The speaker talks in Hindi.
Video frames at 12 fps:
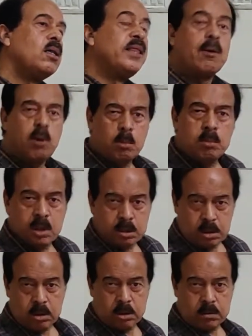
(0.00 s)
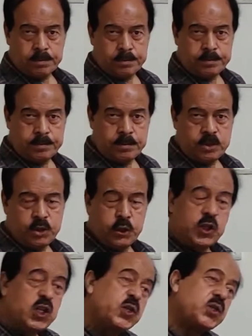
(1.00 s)
नवंबर
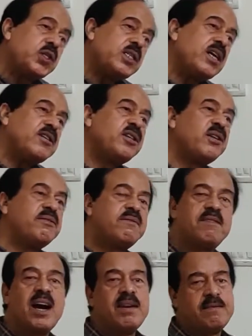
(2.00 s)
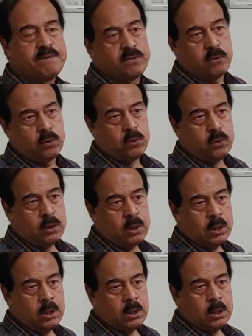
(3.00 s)
1605 को
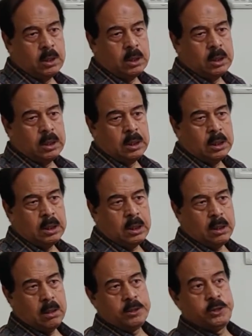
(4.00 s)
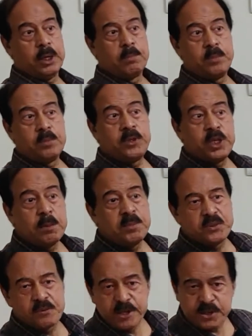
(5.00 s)
आ, जब
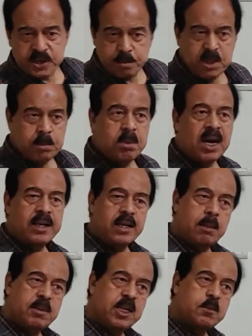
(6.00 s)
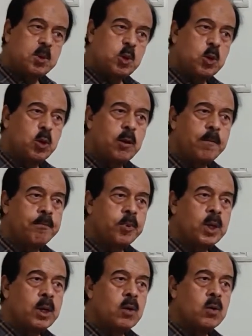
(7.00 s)
जेम्स फर्स्ट अपनी पार्लियामेंट में हो
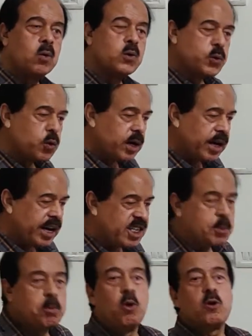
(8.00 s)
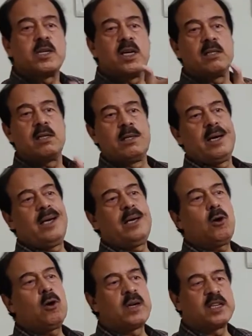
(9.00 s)
तो उसको एक्सप्लोड कर देना
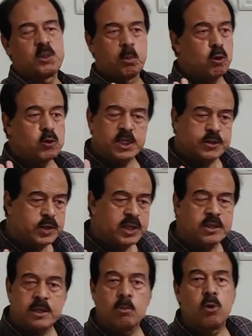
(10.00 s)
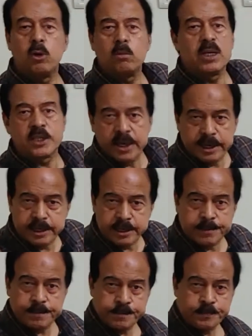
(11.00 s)
है और एक्सप्लोजन से ये सब लोग मर जाएंगे